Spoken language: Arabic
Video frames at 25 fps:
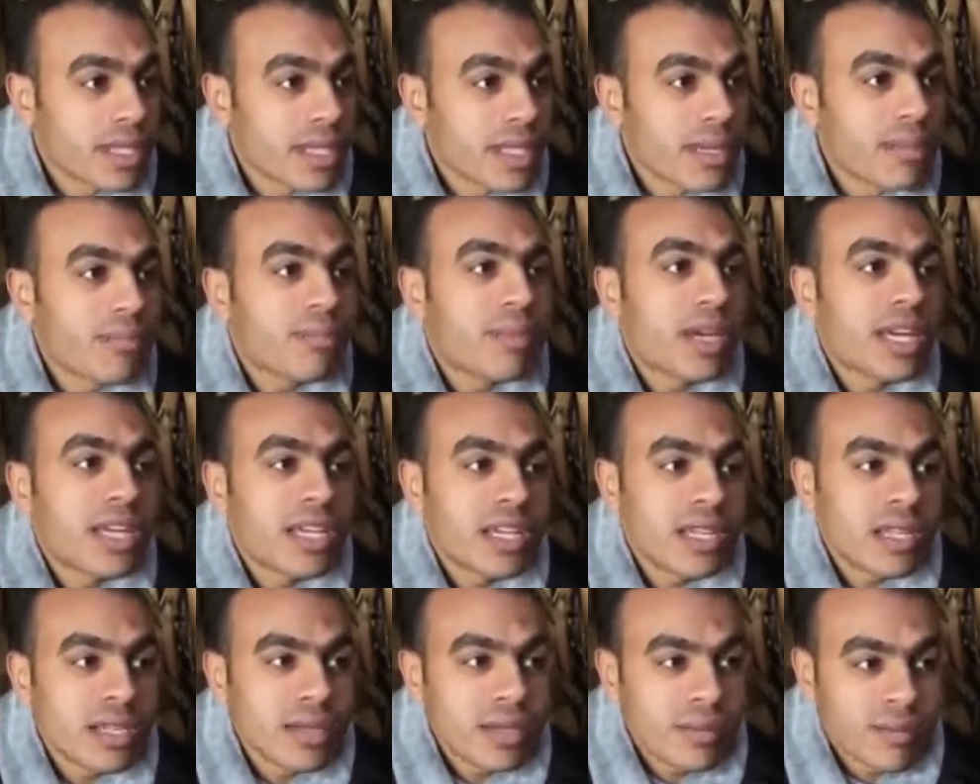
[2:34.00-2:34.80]

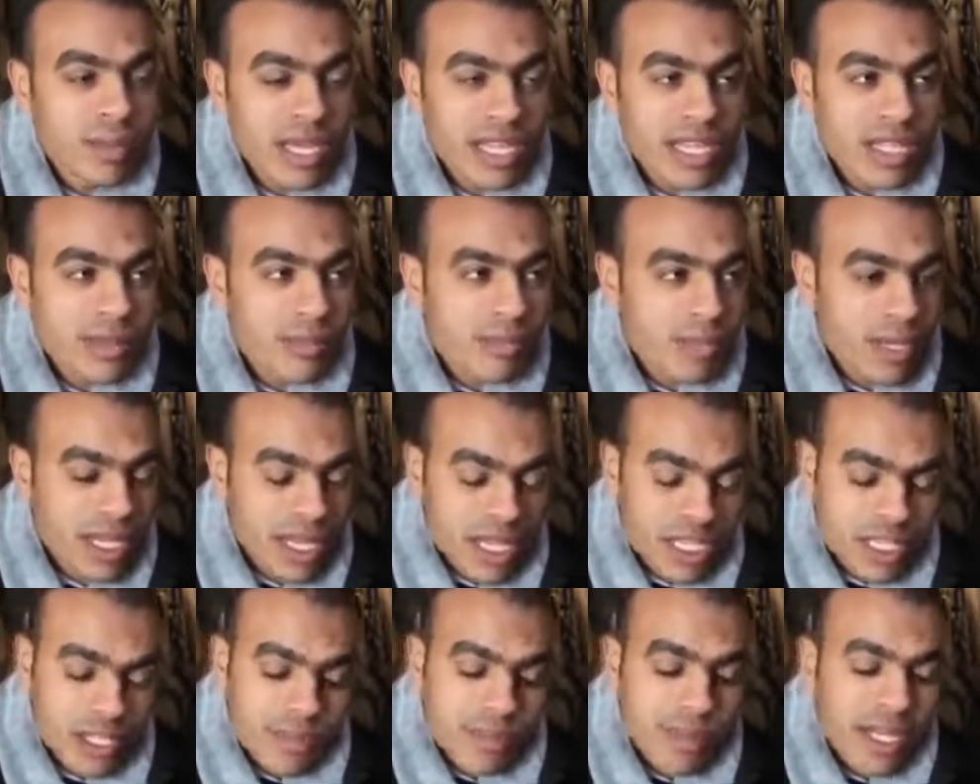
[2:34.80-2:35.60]
ما ما
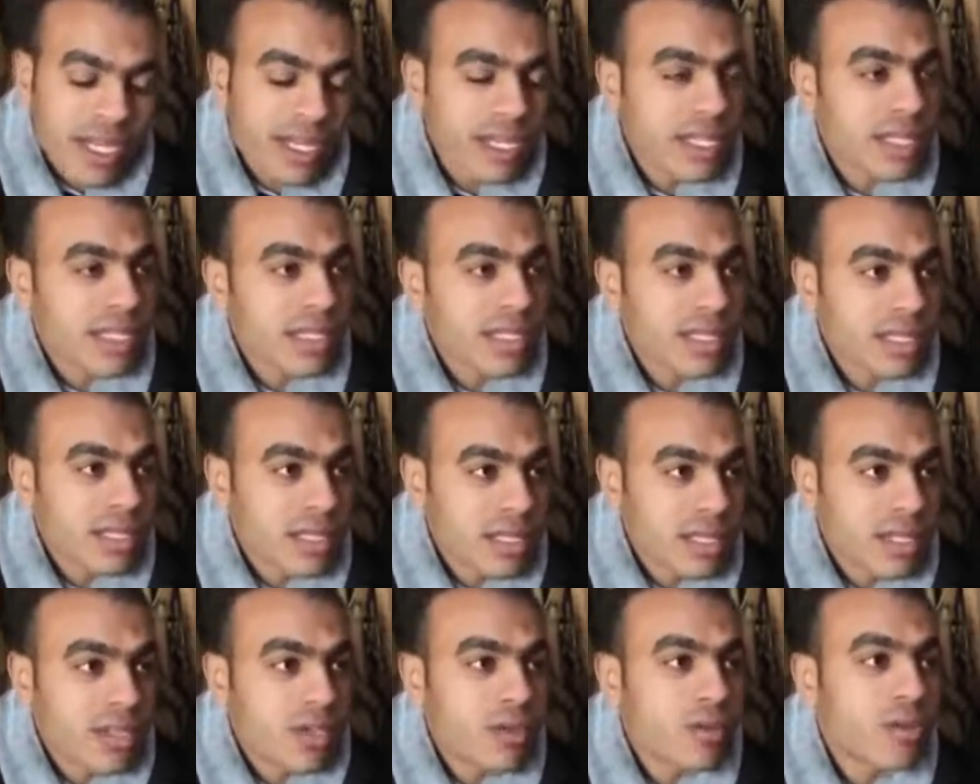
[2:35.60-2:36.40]
يتبقاش مرخي
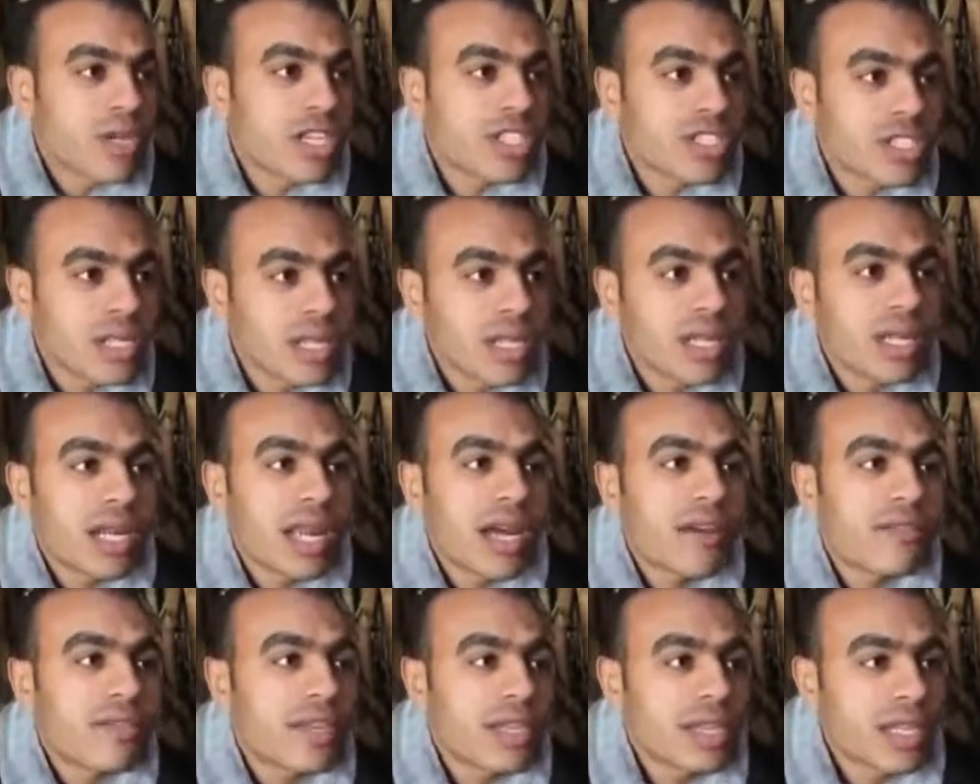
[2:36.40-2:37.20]
ان هو يشيل
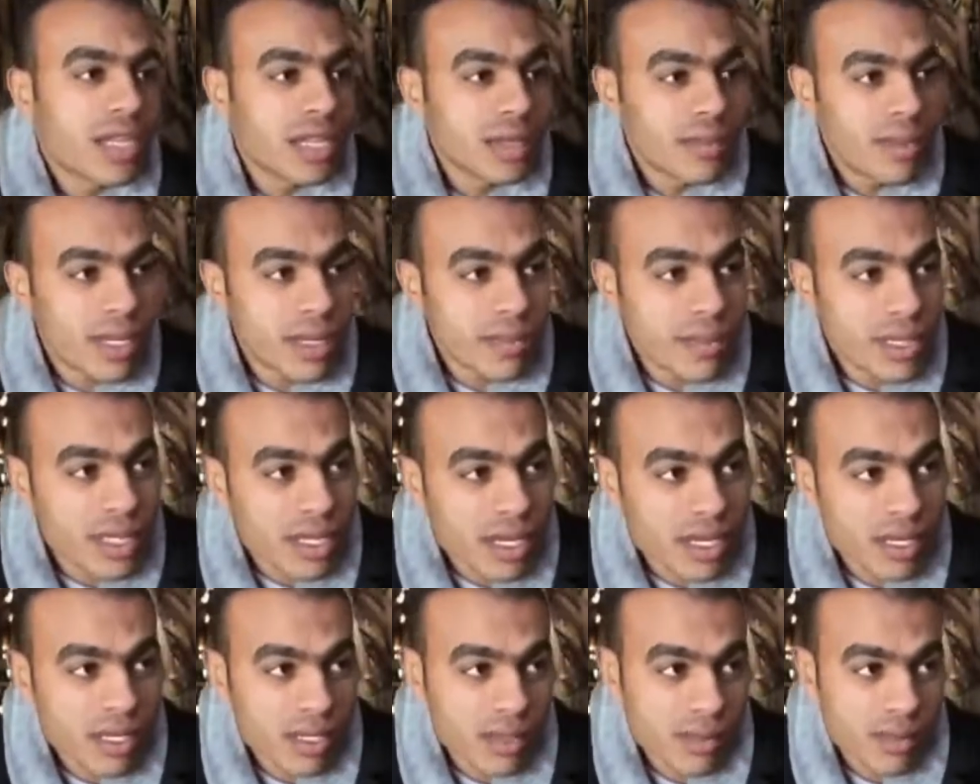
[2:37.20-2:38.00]
العفن الهبابي
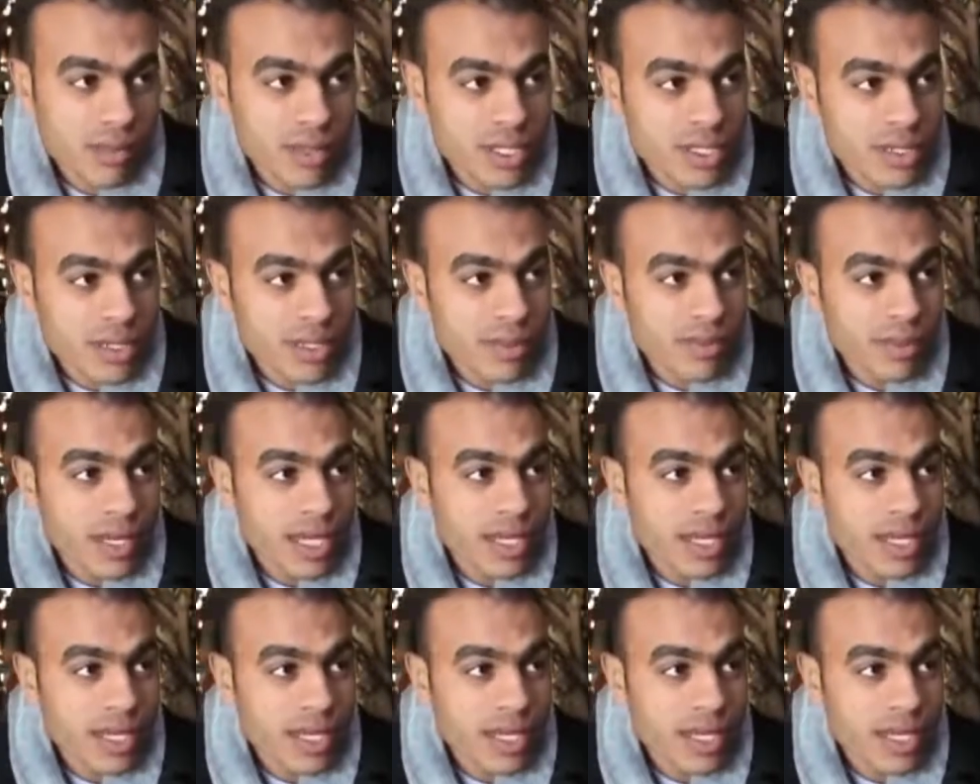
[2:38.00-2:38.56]
على البصل معنا